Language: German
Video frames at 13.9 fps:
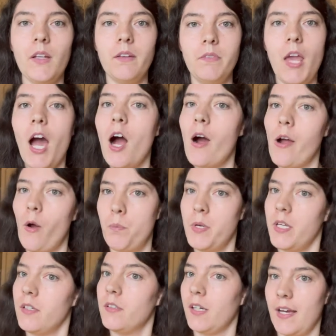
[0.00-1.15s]
ja, ob
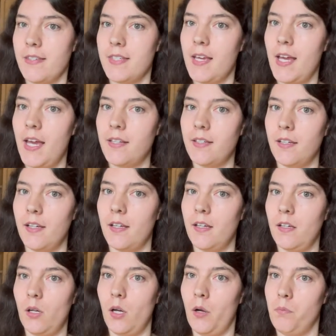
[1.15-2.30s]
ich Interesse hätte,
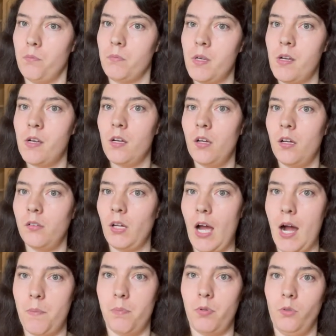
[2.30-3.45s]
ähm,
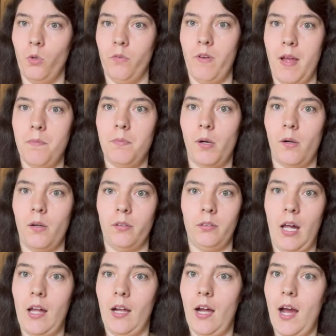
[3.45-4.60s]
ab November
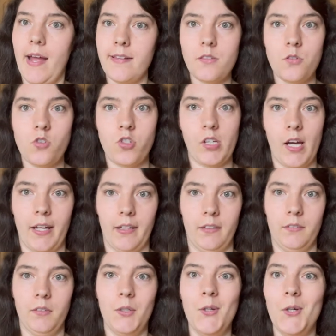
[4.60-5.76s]
äh,
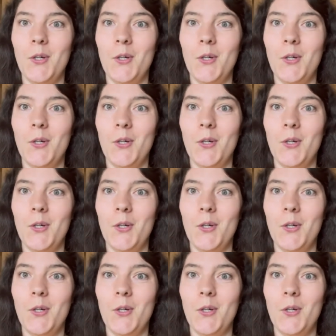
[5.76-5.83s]
einzusteigen.